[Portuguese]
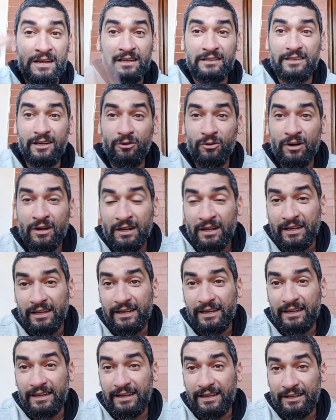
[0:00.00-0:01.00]
Então
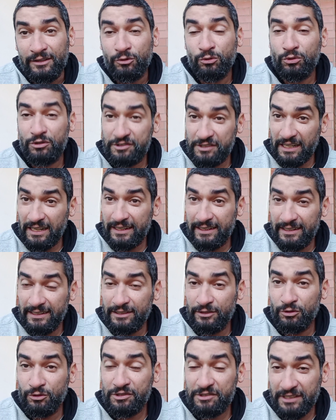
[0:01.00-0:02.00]
é, no
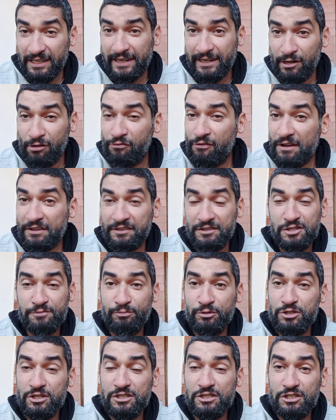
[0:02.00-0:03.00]
Instagram, no Instagram eu faço esse
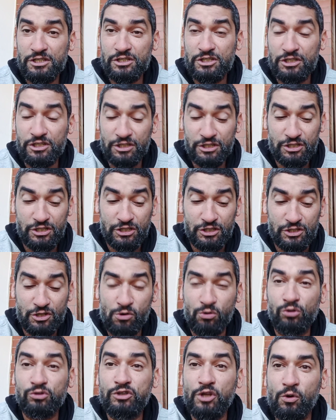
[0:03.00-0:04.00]
tipo de, de, de, de, de
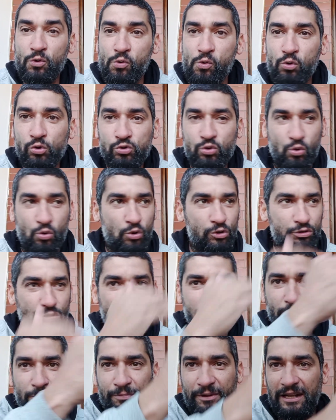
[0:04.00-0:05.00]
conteúdo quando eu
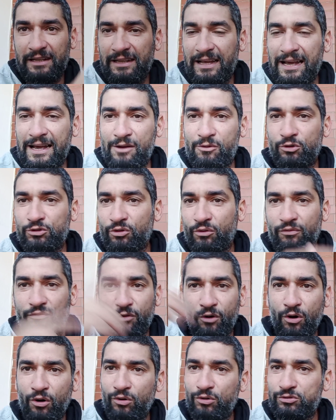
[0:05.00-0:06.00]
vou para lá, quando eu
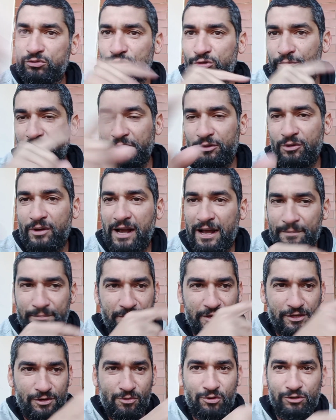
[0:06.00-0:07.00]
volto no meio do
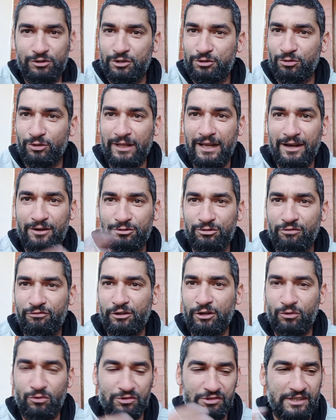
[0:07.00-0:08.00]
caminho, quando eu tô lá, quando eu
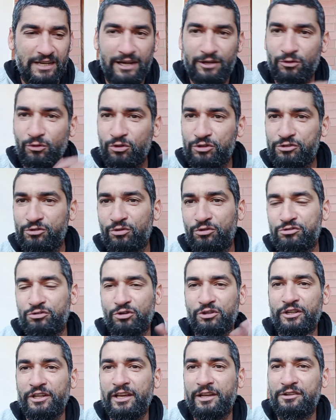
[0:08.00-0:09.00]
falo com os garotos, com os
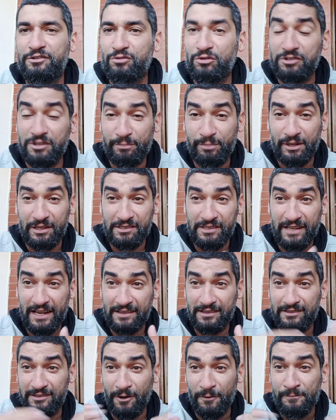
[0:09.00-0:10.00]
olheiros, com os
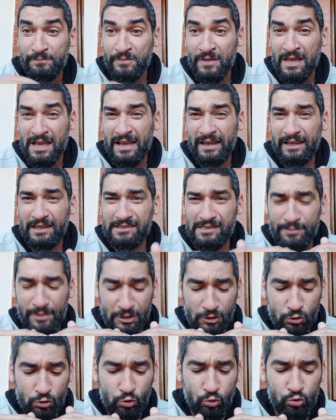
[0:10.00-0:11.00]
empresários. Então quer saber
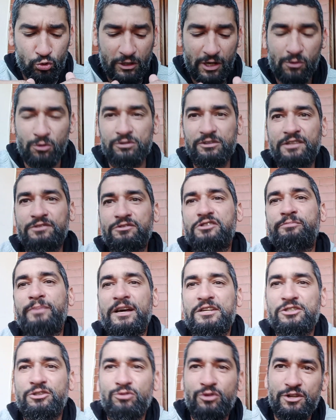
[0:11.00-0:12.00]
tudo que acontece nos
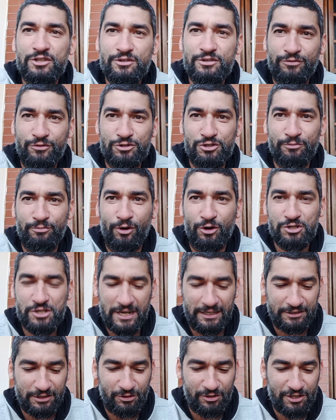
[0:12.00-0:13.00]
bastidores de futebol de
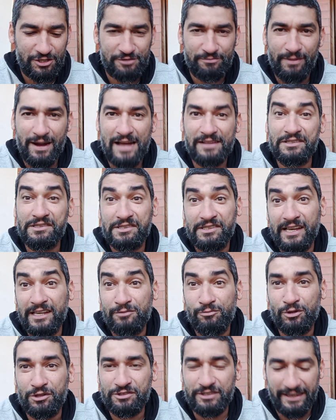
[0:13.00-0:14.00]
categoria de base,
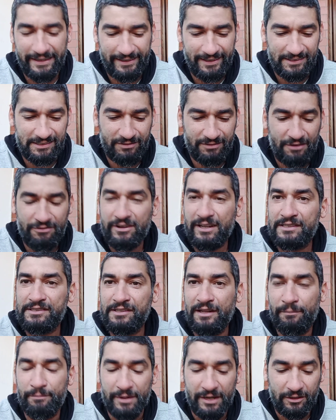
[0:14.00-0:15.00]
segue meu Instagram que você vai ficar
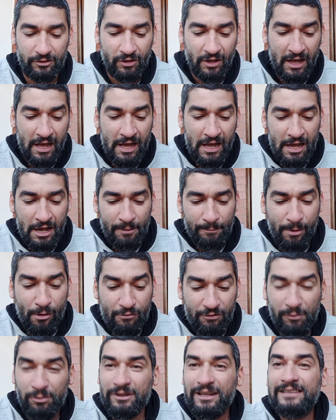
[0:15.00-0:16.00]
sabendo. Bom,
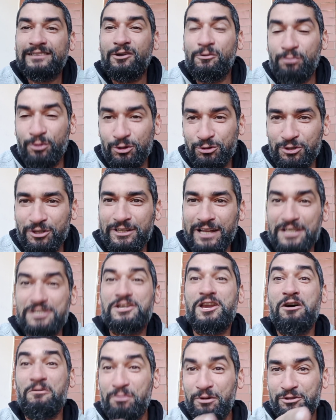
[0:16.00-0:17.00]
vamos lá, da
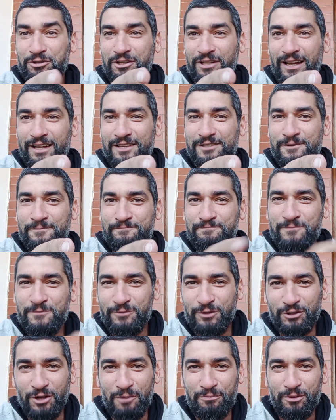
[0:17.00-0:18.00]
oportunidade. Quer uma oportunidade?
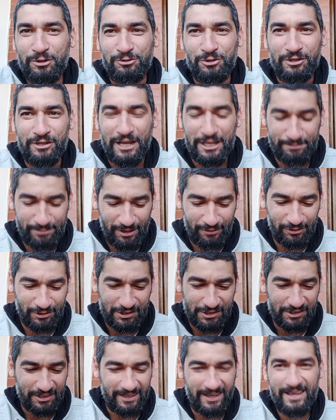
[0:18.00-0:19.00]
Vou dar uma oportunidade para
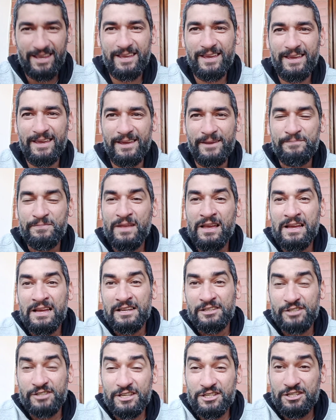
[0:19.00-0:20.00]
você. É.
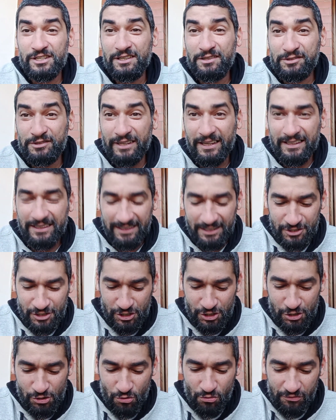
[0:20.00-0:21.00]
Gente, isso daí a
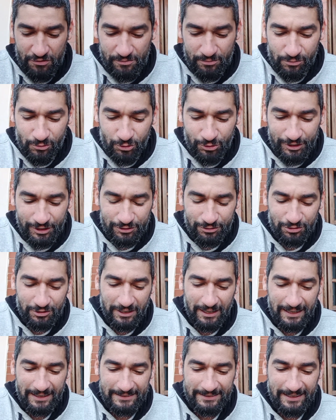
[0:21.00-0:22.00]
gente ouve muito
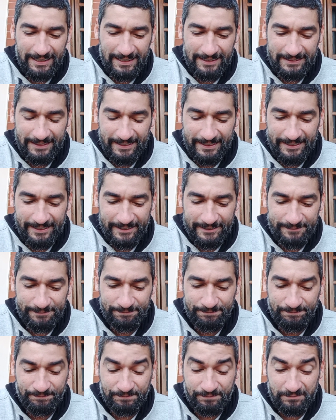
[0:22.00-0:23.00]
na, na, na...
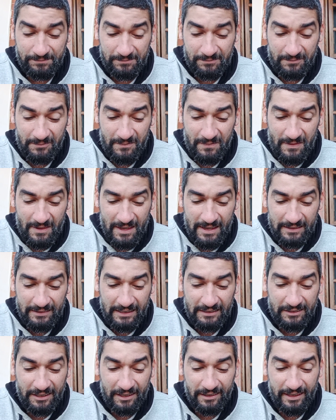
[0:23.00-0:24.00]
É,
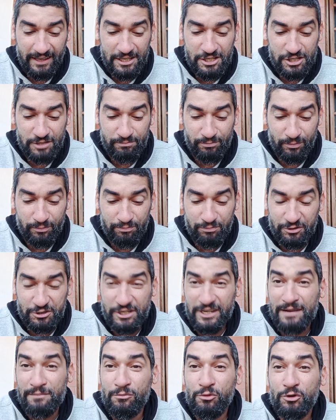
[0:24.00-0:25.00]
na internet,
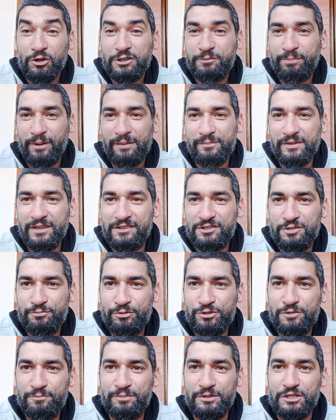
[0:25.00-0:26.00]
chega muito para mim esse
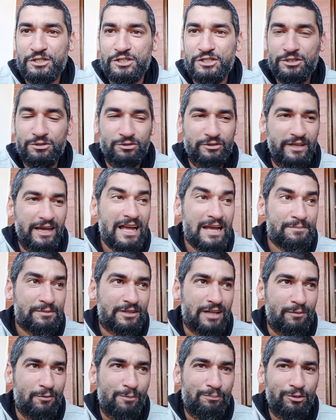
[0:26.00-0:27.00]
tipo de pedido, né? Ah, me
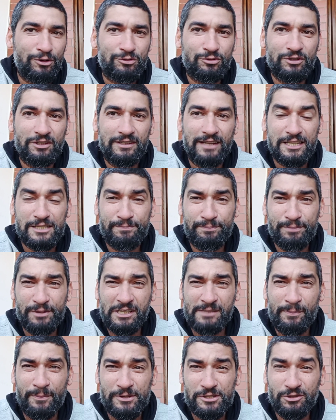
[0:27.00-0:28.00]
dá uma oportunidade,
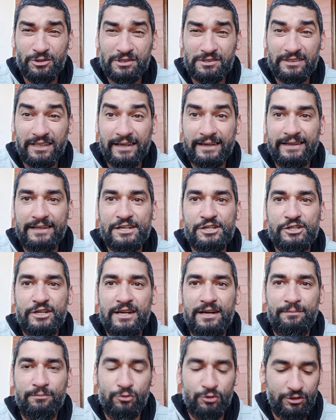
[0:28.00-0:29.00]
principalmente no Instagram,
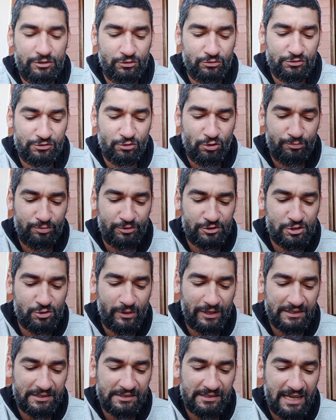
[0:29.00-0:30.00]
chega muito, nos grupos de
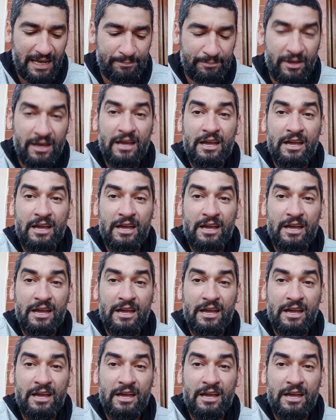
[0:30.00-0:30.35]
WhatsApp.